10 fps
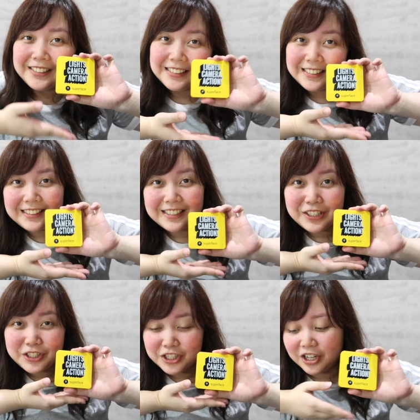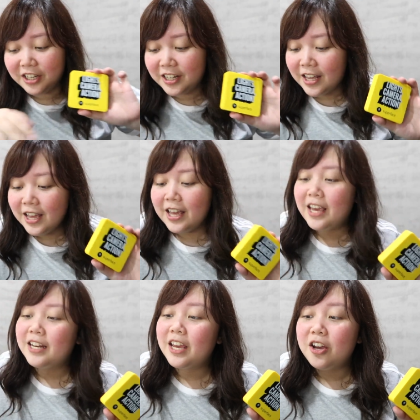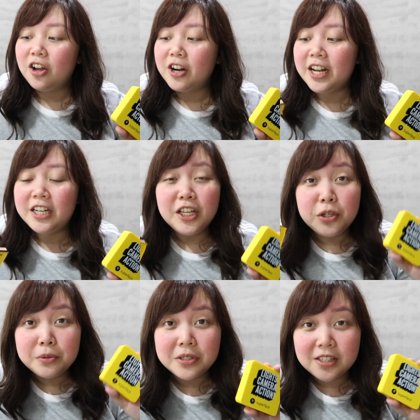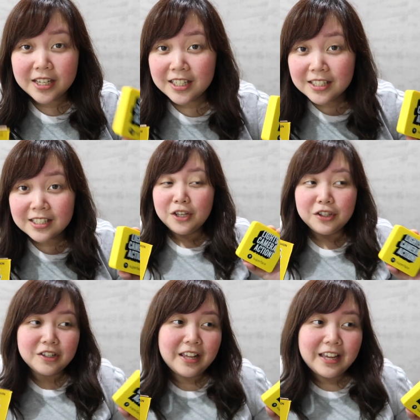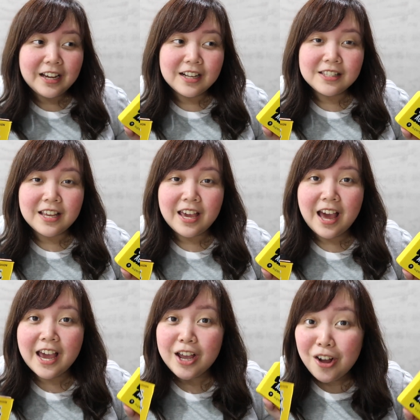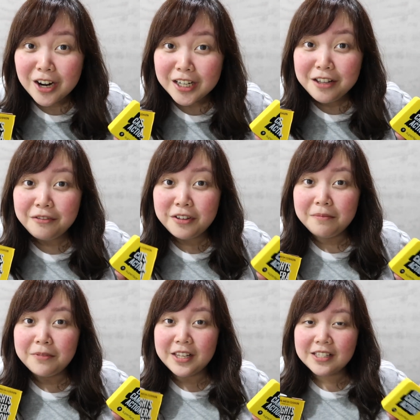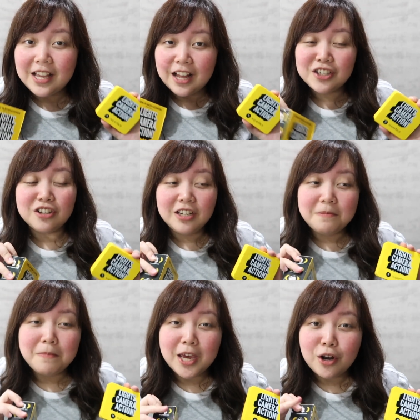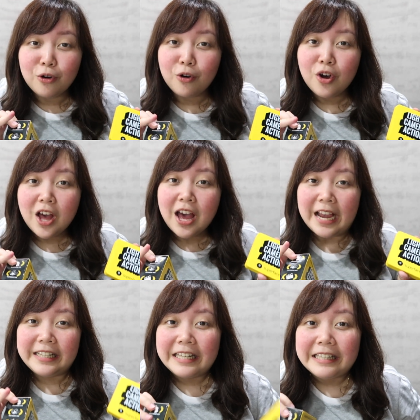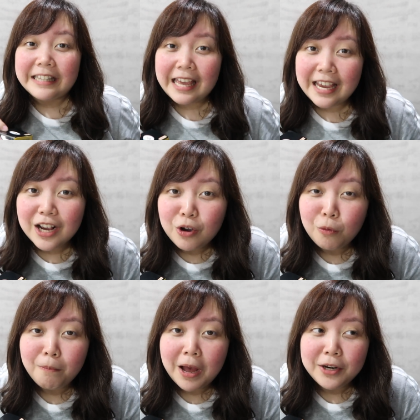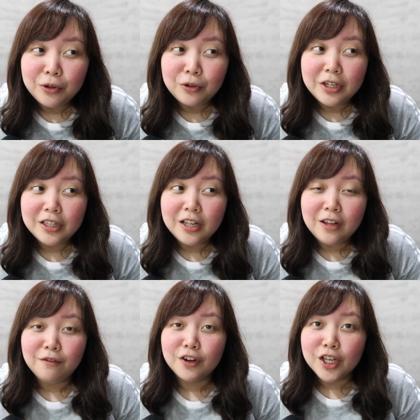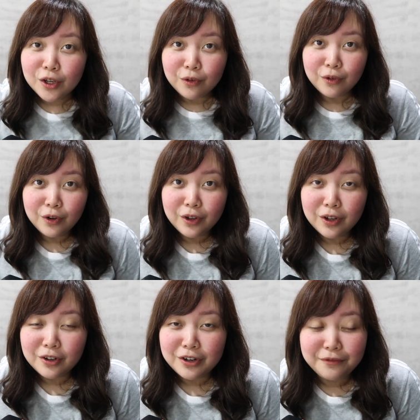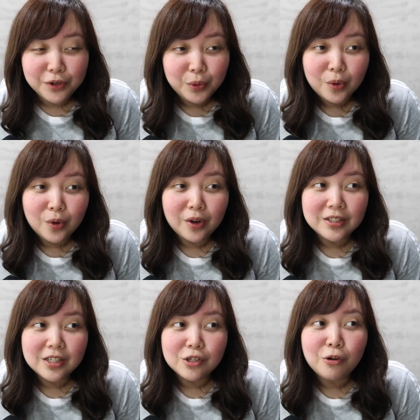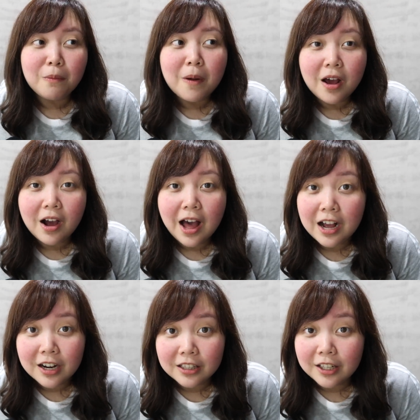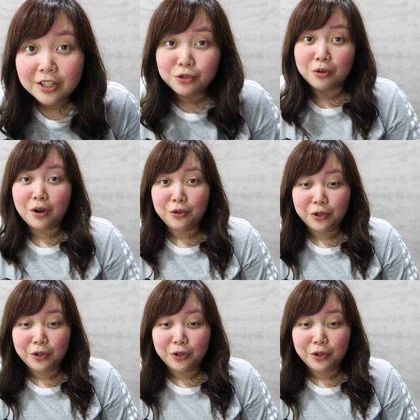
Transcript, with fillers: this is the cushion. And I already used this the other day kasi I already filmed this actually pero I didn't like kung paano ko na-deliver yung review ko kasi sobrang haggard na itsura ko